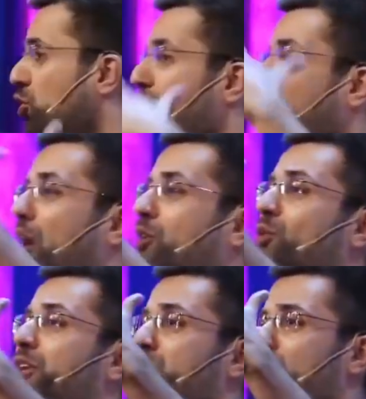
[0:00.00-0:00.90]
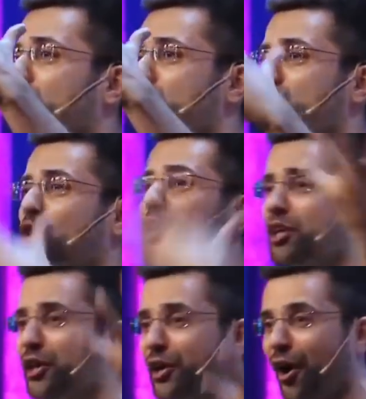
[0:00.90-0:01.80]
क्योंकि तो बाहर कोई कोई कुछ कर
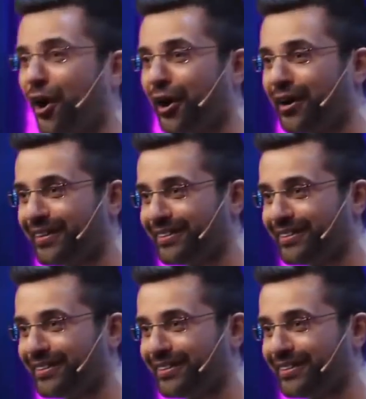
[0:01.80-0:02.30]
ही नहीं रहा है